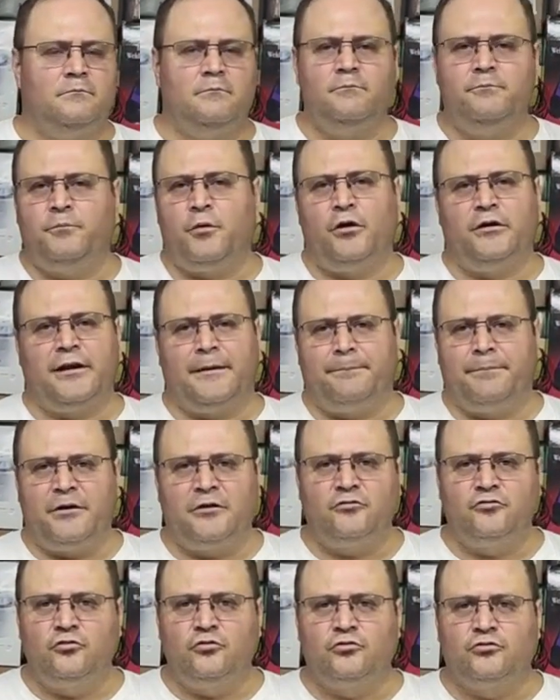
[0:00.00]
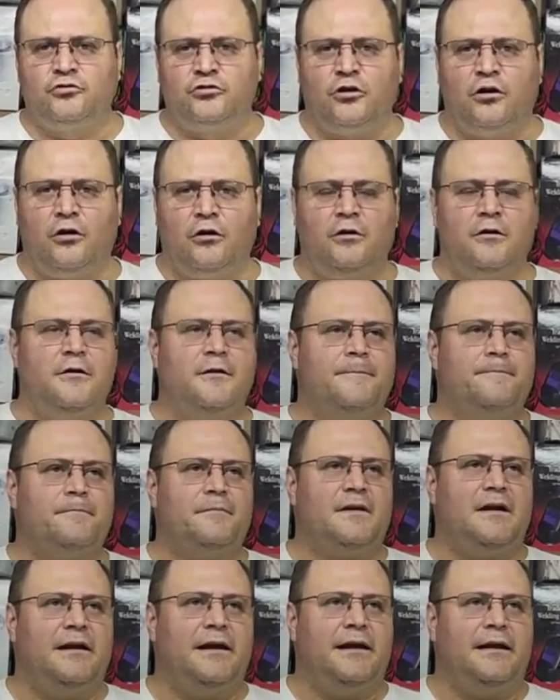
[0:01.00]
un po' dappertutto,
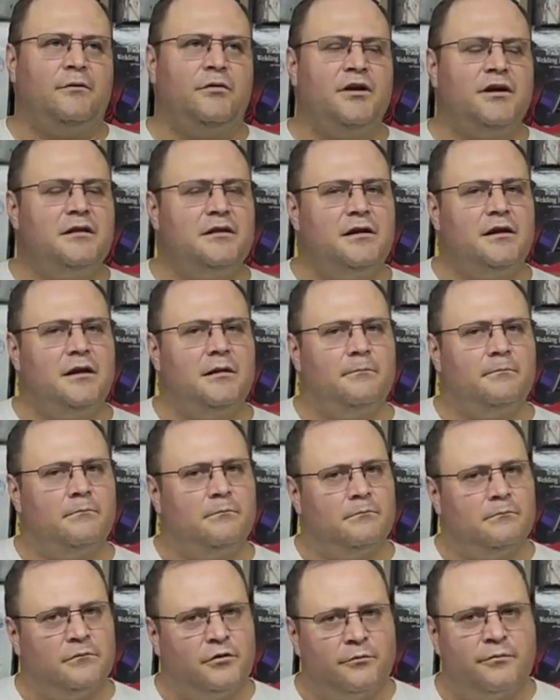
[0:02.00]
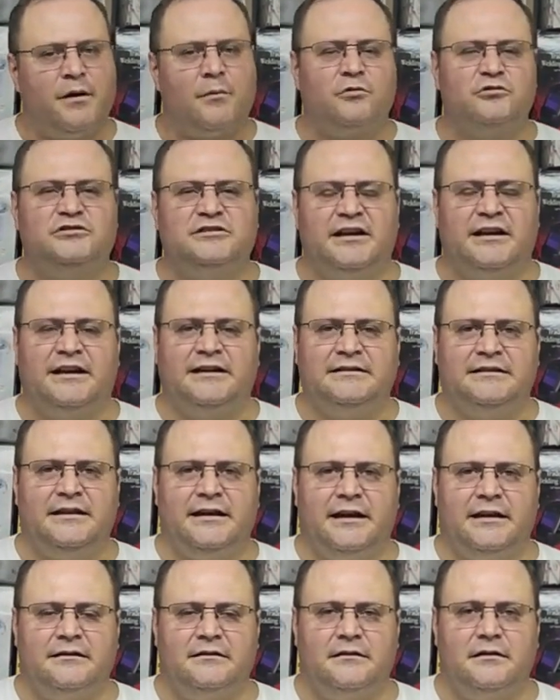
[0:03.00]
e quindi dobbiamo stare
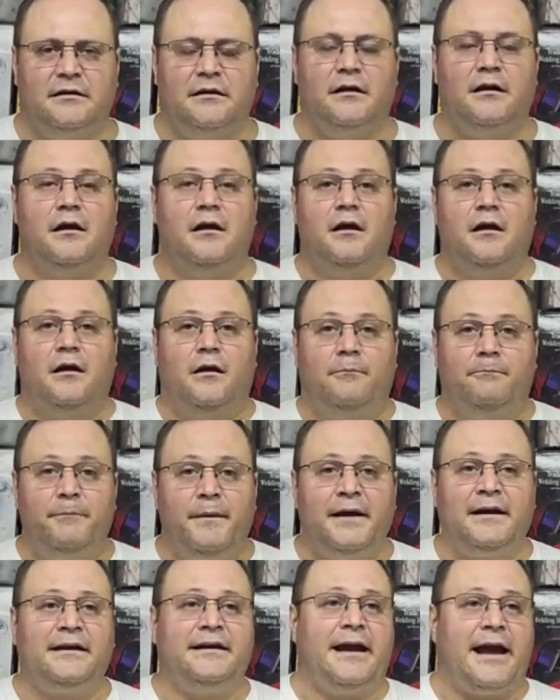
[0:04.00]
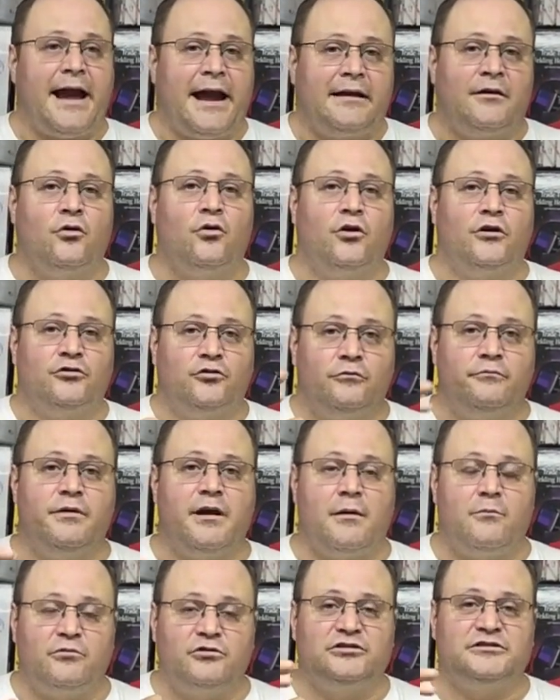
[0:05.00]
attenti. Perché noi
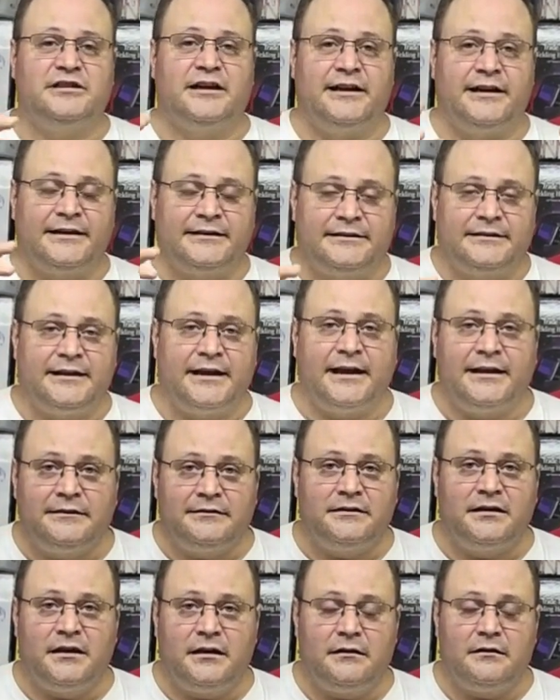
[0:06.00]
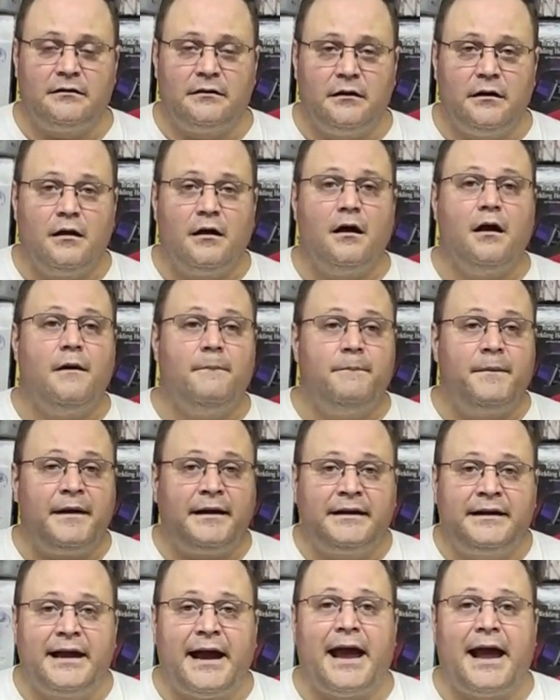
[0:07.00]
dobbiamo stare attenti?
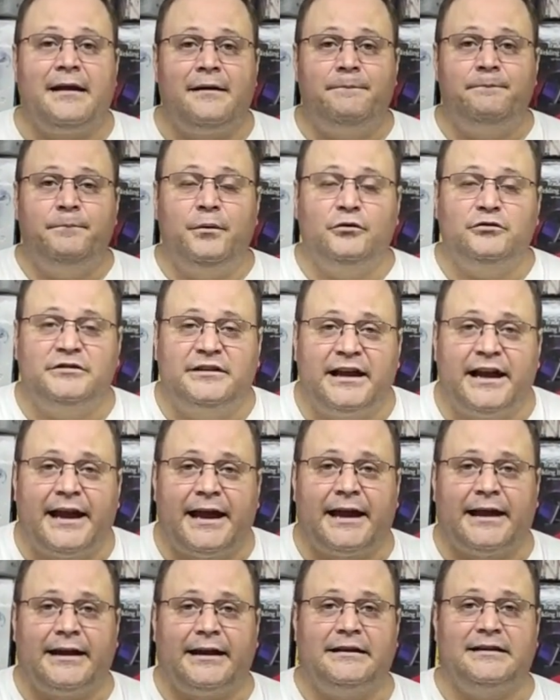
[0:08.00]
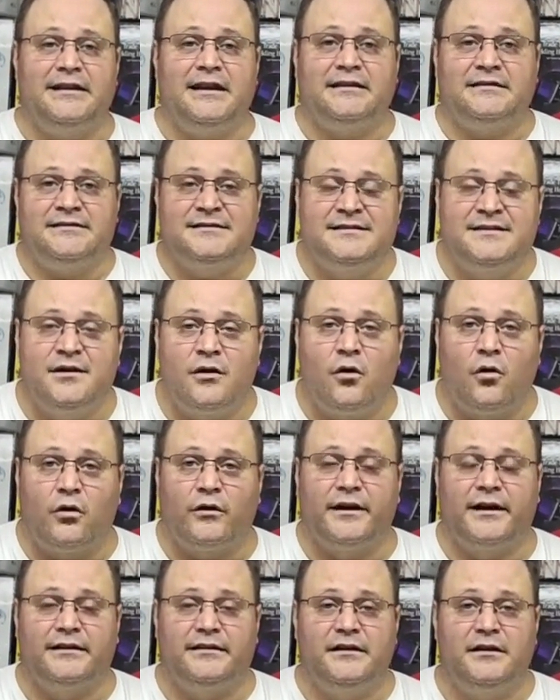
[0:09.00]
Perché il potere di
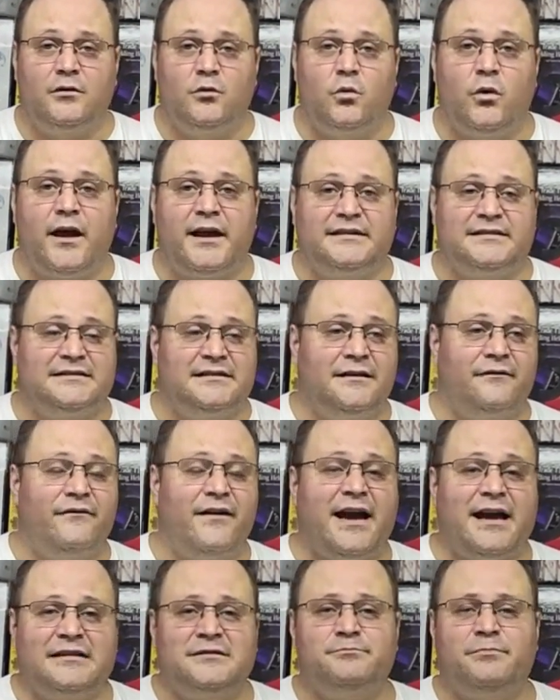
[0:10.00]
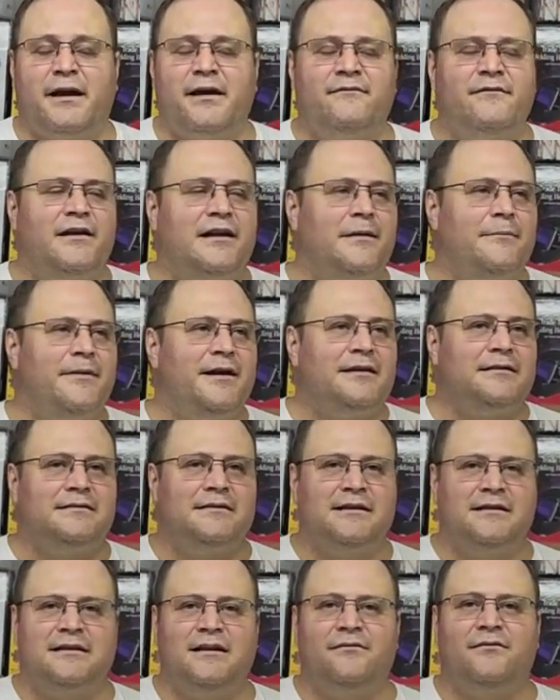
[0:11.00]
azione di questa vespa è
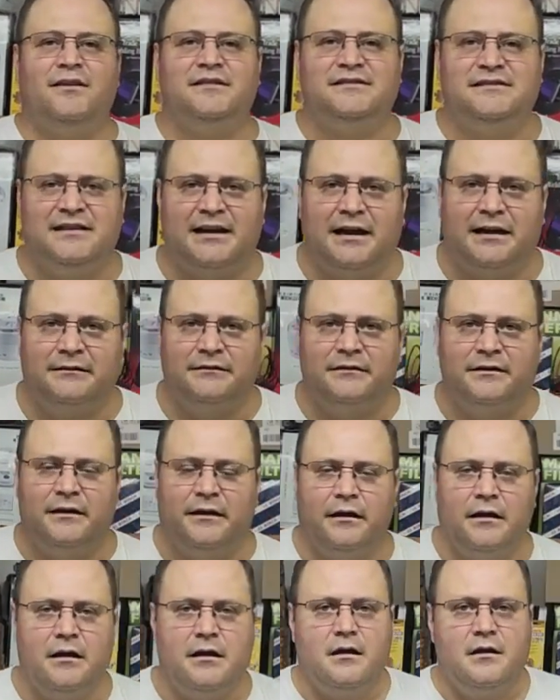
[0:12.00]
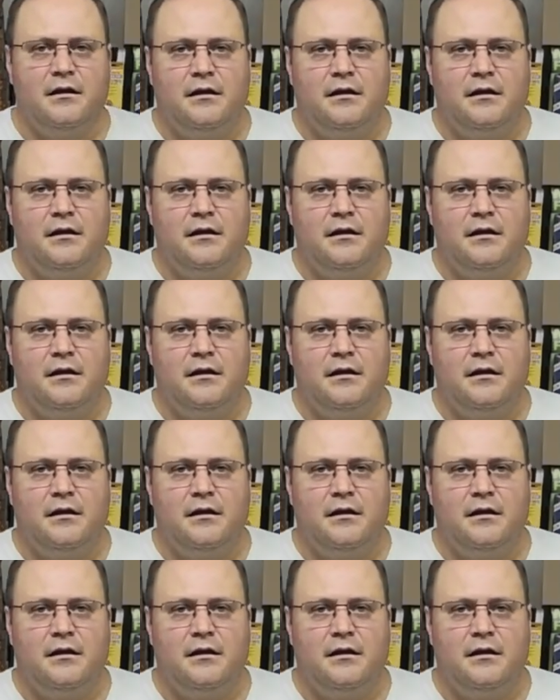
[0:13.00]
veramente devastante.